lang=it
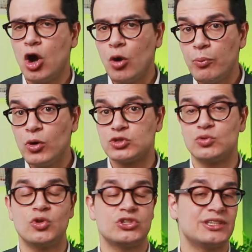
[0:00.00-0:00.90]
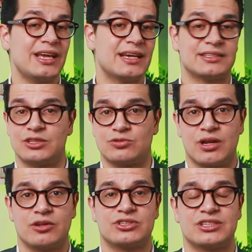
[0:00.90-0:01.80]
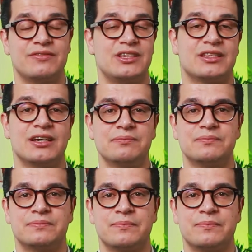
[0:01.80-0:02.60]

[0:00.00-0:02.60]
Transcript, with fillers: oppure su noi stessi, sulla nostra vita?